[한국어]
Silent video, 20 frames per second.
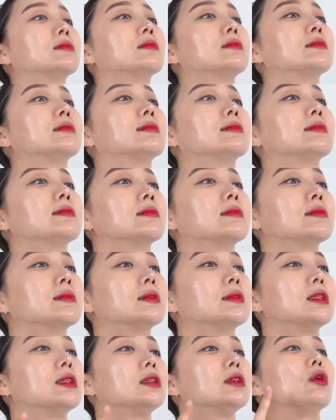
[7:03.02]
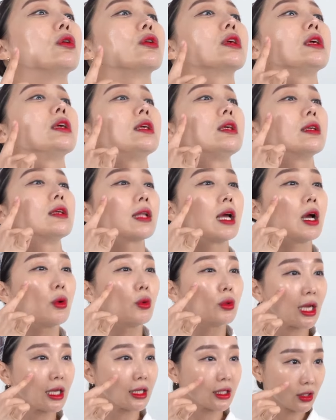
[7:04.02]
어머 여기 이
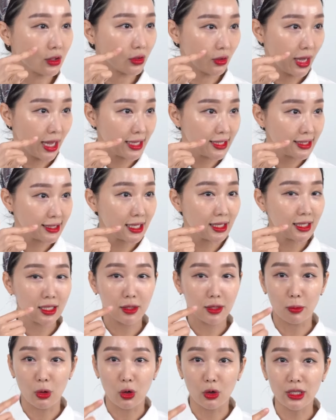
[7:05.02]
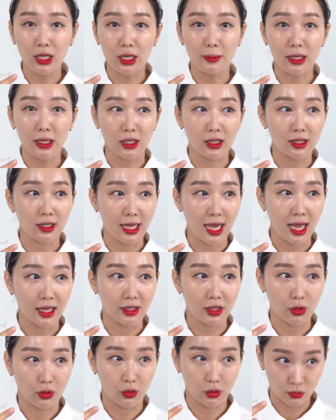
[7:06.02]
타고 다니는 거 엔젤링이 머리에만 있는 게
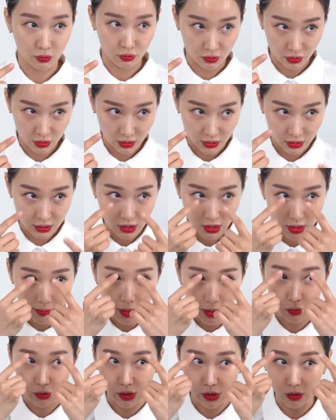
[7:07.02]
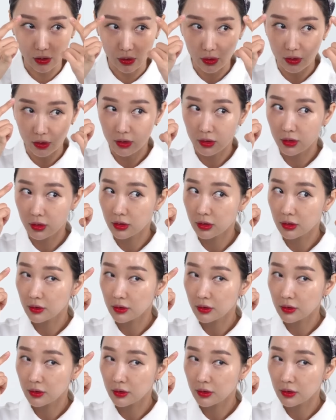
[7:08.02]
아니에요 여러분 지금 이마 보세요